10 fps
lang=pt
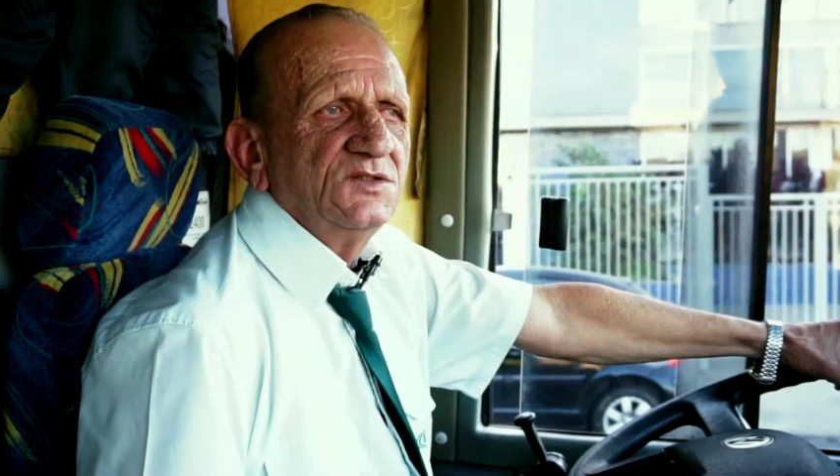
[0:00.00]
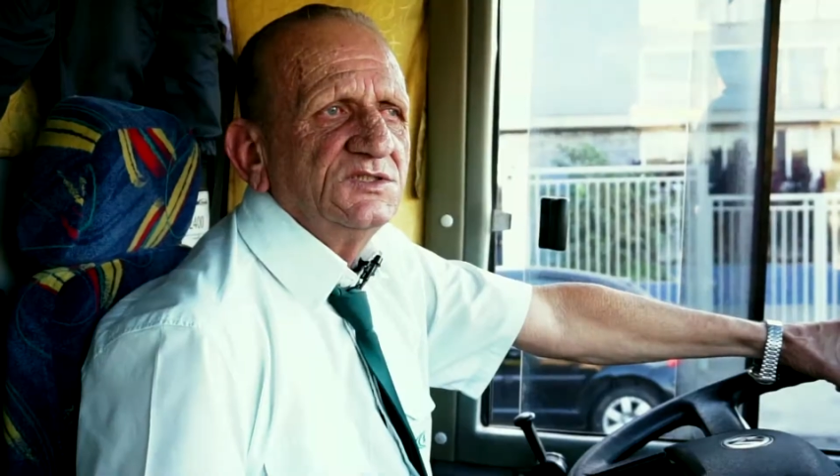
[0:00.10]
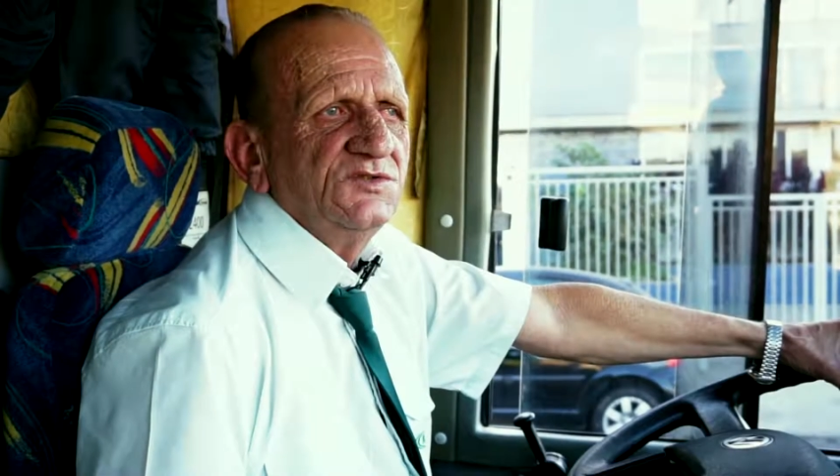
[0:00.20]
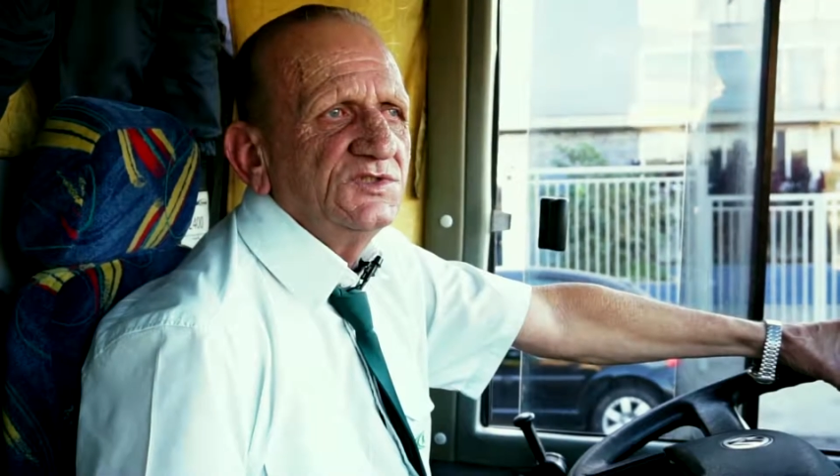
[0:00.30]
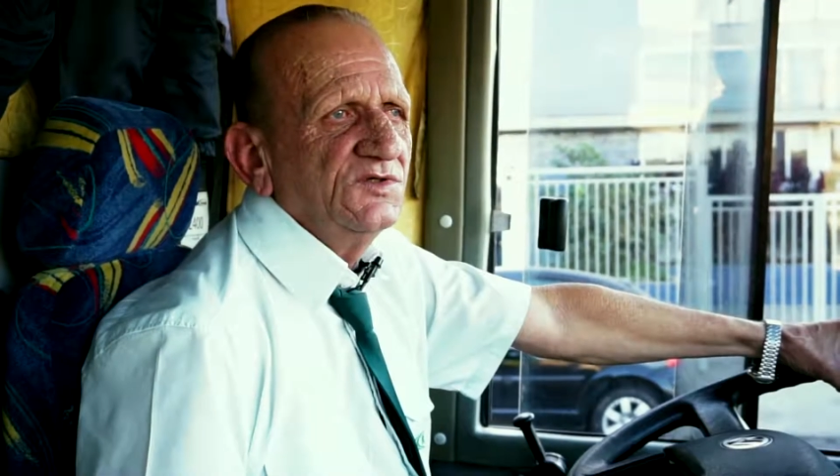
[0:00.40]

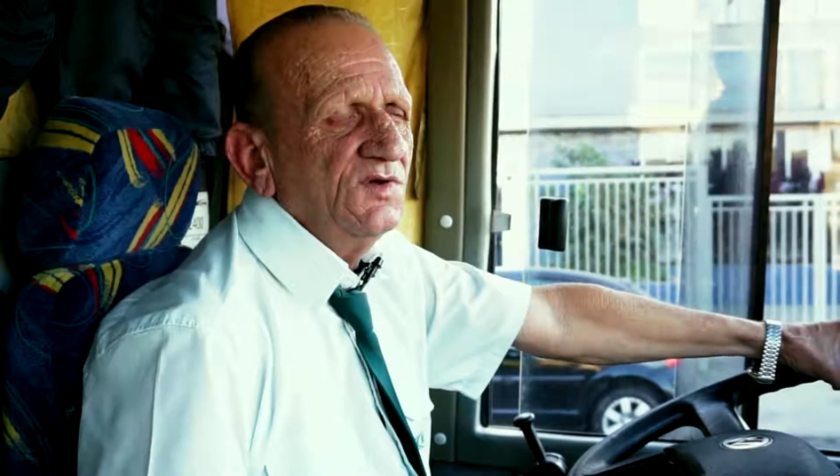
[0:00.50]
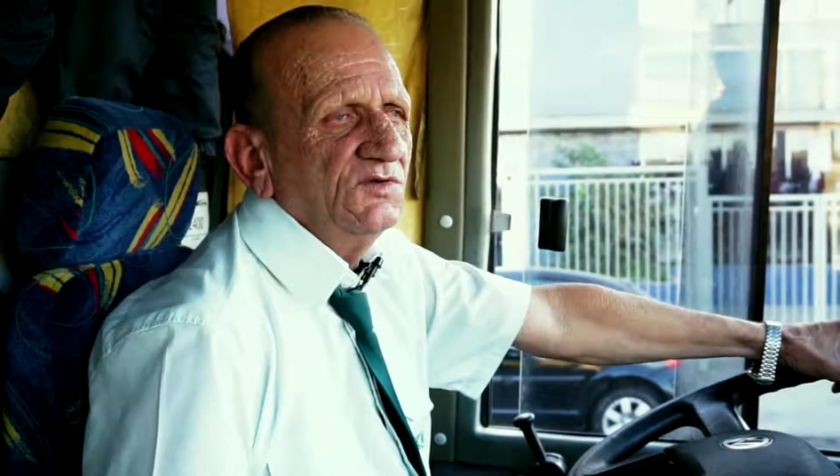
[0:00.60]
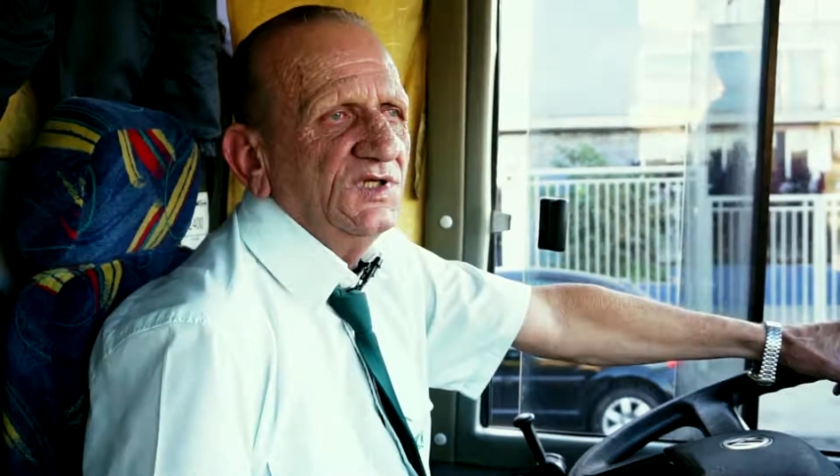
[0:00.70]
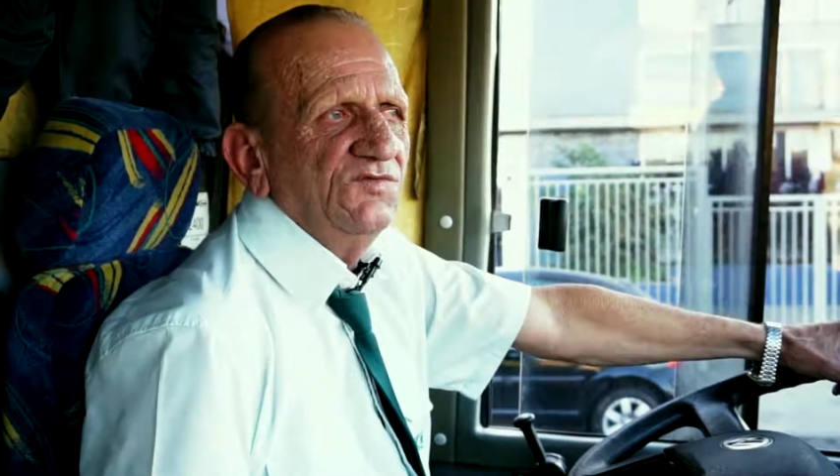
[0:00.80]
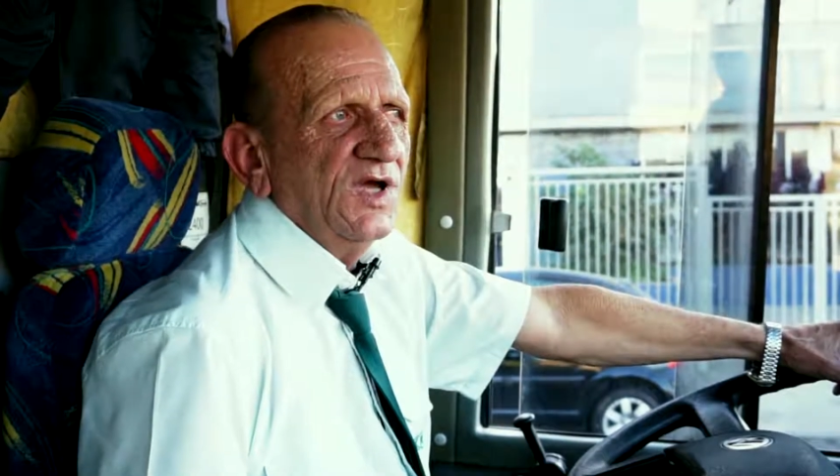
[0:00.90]
se você
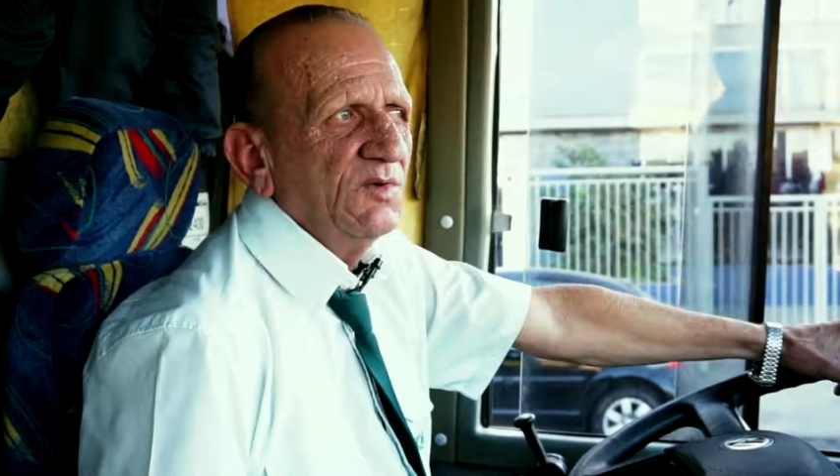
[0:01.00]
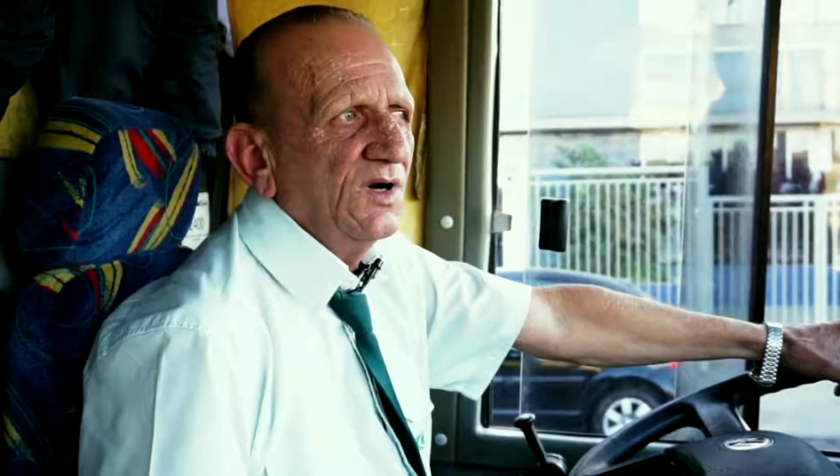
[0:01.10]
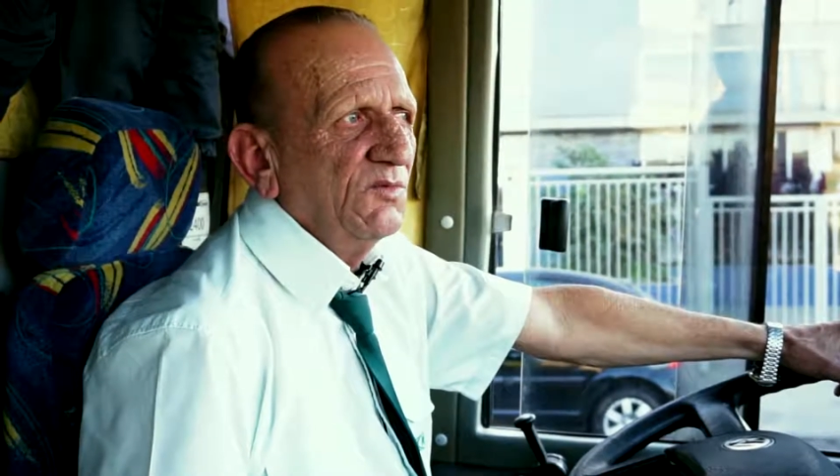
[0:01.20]
não tiver uma,